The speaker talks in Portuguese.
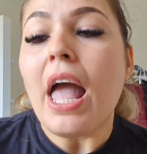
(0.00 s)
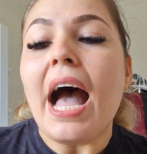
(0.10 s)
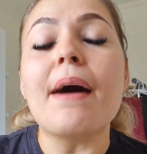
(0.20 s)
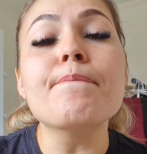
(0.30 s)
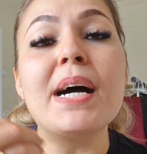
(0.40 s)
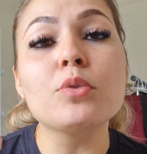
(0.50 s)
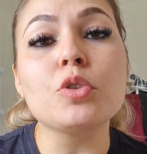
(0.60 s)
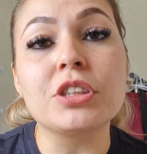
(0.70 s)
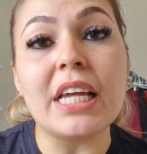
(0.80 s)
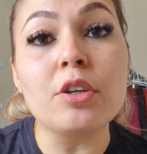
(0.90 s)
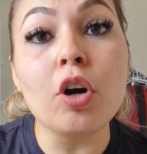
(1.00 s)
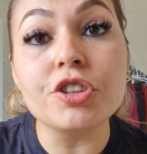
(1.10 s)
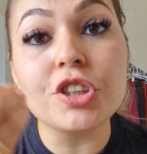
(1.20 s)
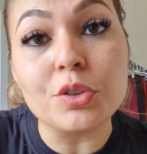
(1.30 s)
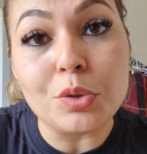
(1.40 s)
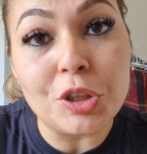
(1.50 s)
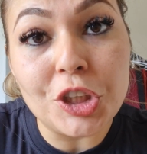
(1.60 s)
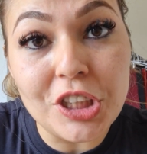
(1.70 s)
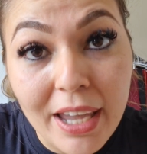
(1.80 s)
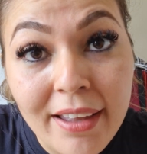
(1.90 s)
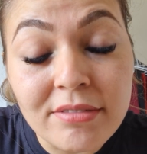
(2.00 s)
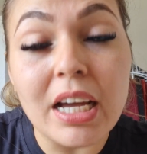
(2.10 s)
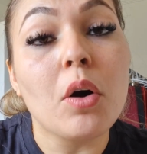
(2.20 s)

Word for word: a mão do Senhor te sustenta,